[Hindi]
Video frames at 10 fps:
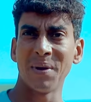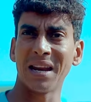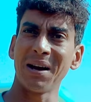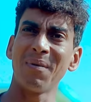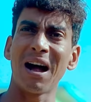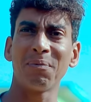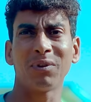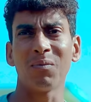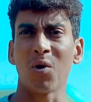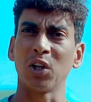मेरा बाप
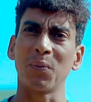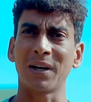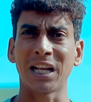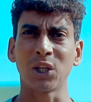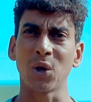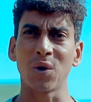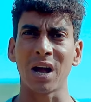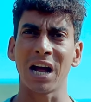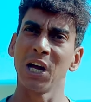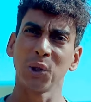तो बहुत बड़ा
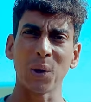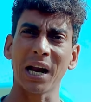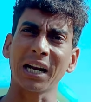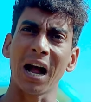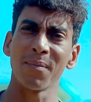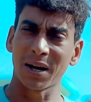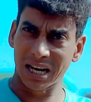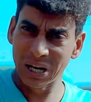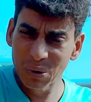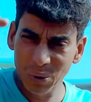दरोगा तू एक काम कर